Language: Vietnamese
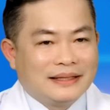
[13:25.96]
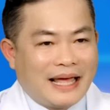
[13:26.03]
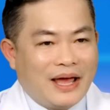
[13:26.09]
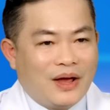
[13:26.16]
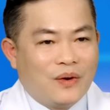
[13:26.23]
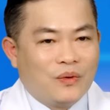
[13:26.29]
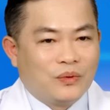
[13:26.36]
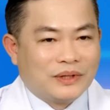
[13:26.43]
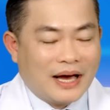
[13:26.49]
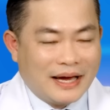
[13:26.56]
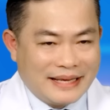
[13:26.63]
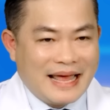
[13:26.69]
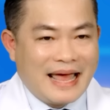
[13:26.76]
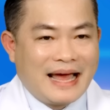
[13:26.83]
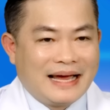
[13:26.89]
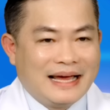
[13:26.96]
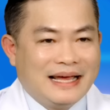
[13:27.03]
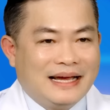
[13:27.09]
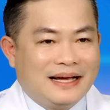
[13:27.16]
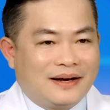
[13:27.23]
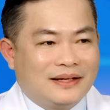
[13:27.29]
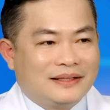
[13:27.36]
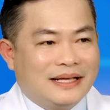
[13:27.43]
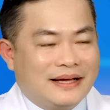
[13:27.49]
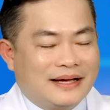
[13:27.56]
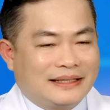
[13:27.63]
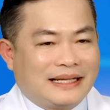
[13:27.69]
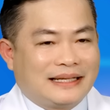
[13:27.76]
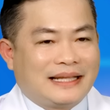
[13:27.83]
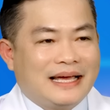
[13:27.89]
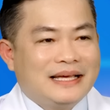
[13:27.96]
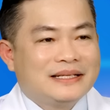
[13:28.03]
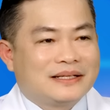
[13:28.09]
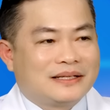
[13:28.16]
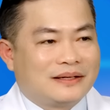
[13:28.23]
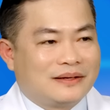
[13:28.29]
theo thời gian đó, thì người ta thấy